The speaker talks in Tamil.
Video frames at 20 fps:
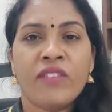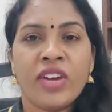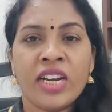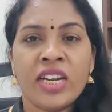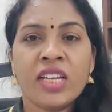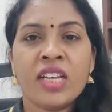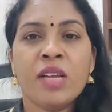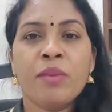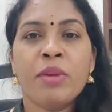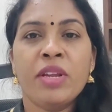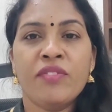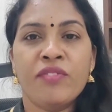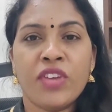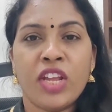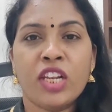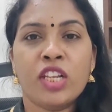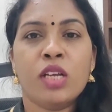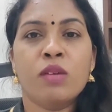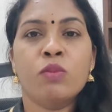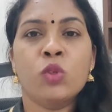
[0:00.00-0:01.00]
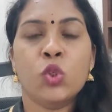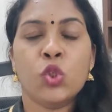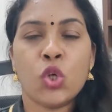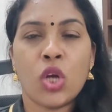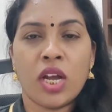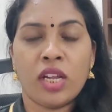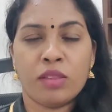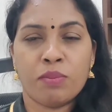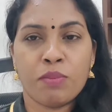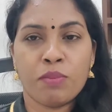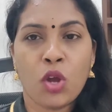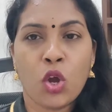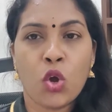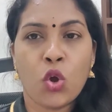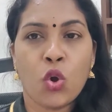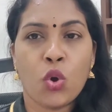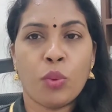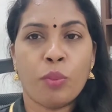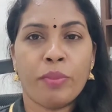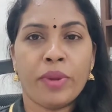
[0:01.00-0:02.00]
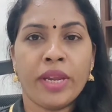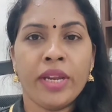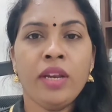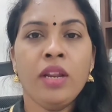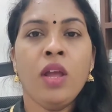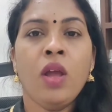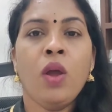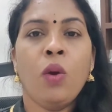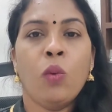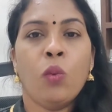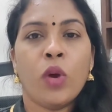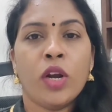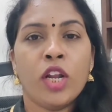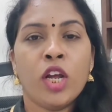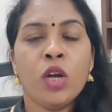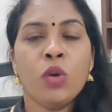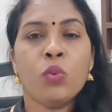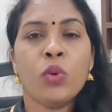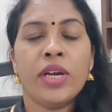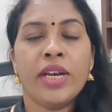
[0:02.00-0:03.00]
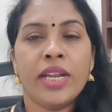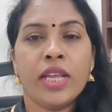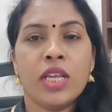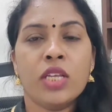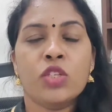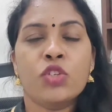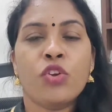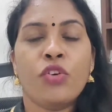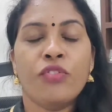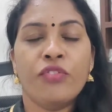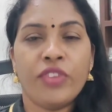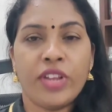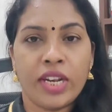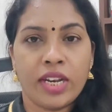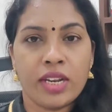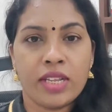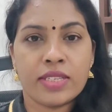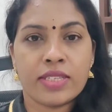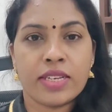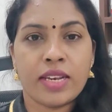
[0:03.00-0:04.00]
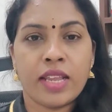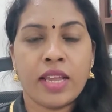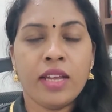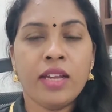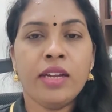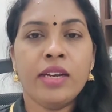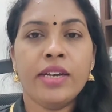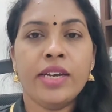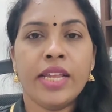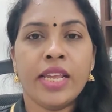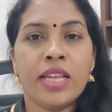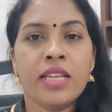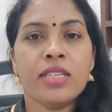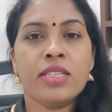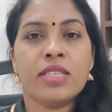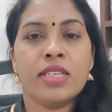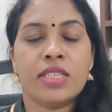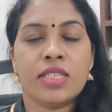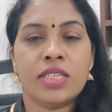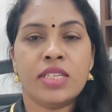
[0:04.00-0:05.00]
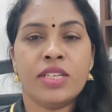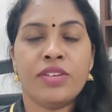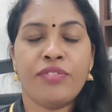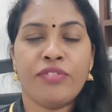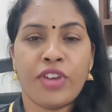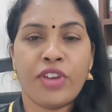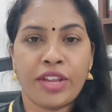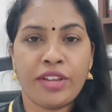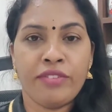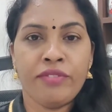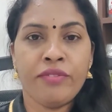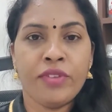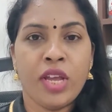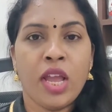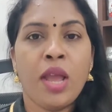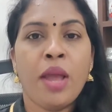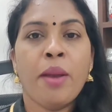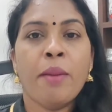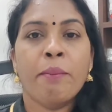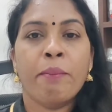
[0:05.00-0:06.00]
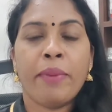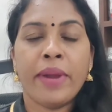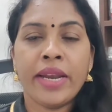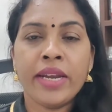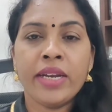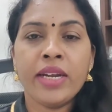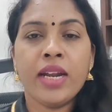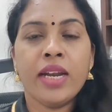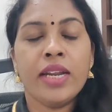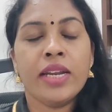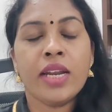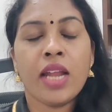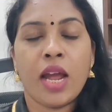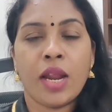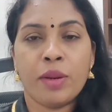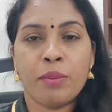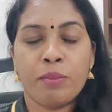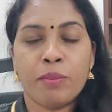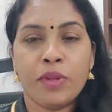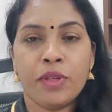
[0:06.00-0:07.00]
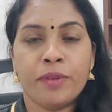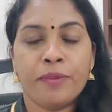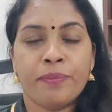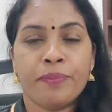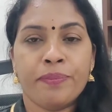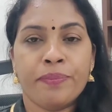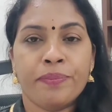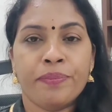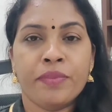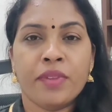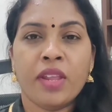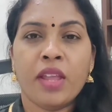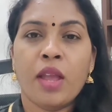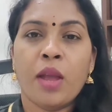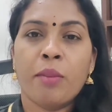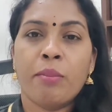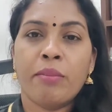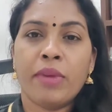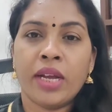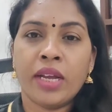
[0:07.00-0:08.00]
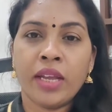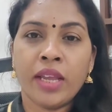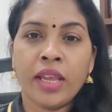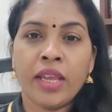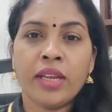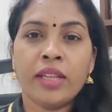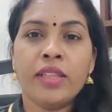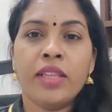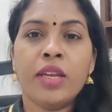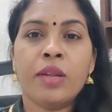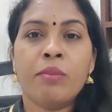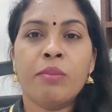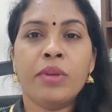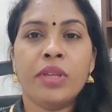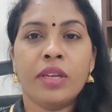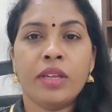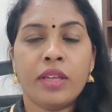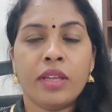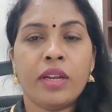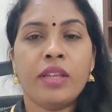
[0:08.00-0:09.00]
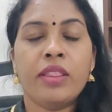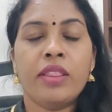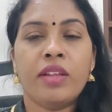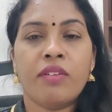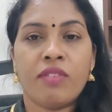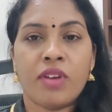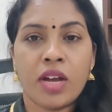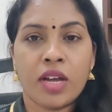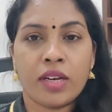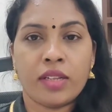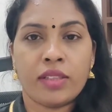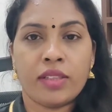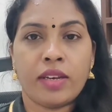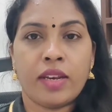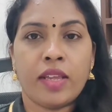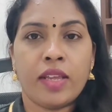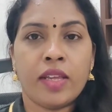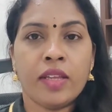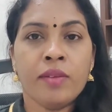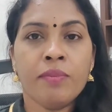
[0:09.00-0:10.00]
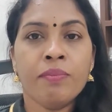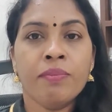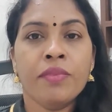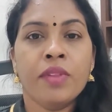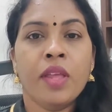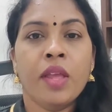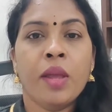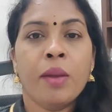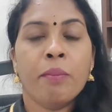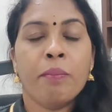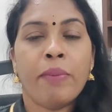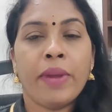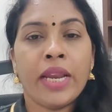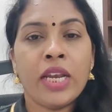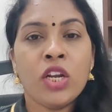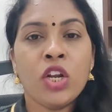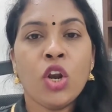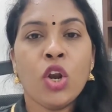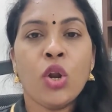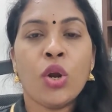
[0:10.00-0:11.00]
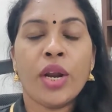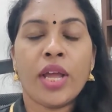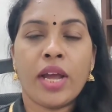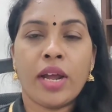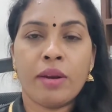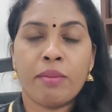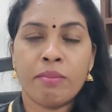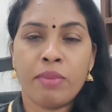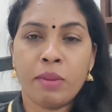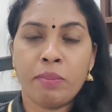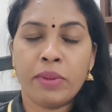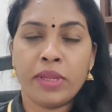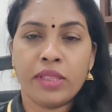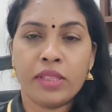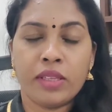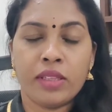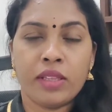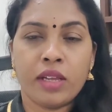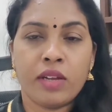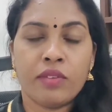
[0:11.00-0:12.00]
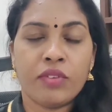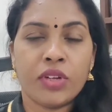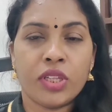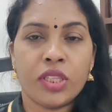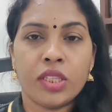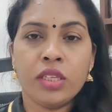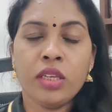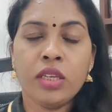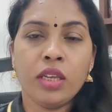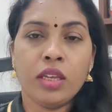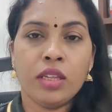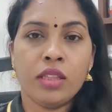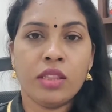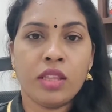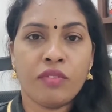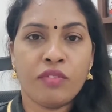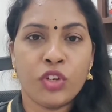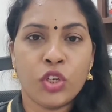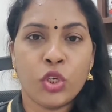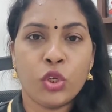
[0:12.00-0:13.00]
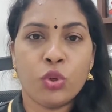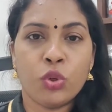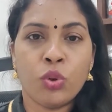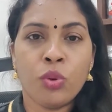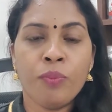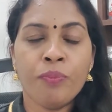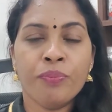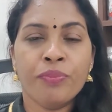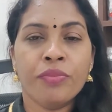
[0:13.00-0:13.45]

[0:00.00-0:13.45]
வணக்கம் அண்ட் வெல்கம் டு ஆத்மா ஹோமே ஒன் ஆட் ஒன் டேஸ் ஆஃப் வெல்னஸில் டே சிக்ஸ்டி ஃபைவ் பெண்களின் அன்பு மங்கையர் தினம் இருக்கிற இந்த வாரத்தில் பெண்களோட அன்பை பற்றி தான் வந்து இந்த வீடியோ